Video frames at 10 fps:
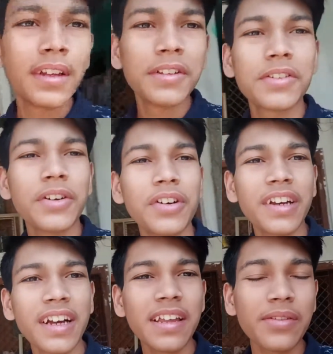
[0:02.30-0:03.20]
ओके
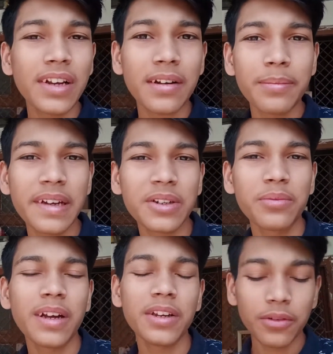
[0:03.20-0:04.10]
गाइज वेलकम बैक टू माय
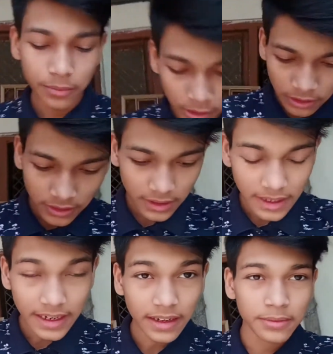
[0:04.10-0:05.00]
न्यू ब्लॉग एंड
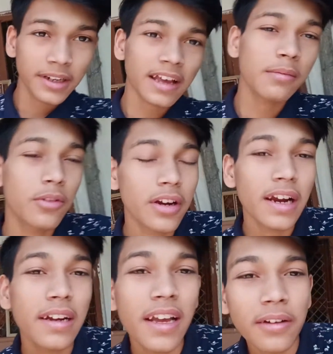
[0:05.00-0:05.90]
अभी टाइम हो रहा है
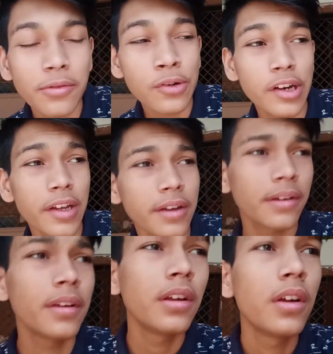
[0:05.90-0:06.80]
टेन फोर्टी
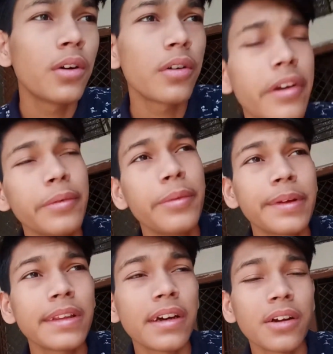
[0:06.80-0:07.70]
और अभी मैं जा
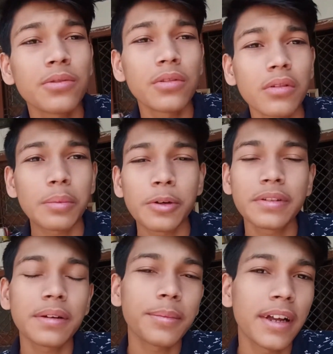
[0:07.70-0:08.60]
रहा हूँ थोड़ा बहुत
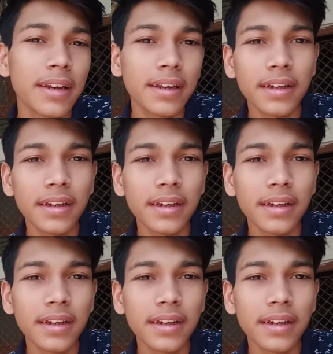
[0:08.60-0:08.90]
सामान लेने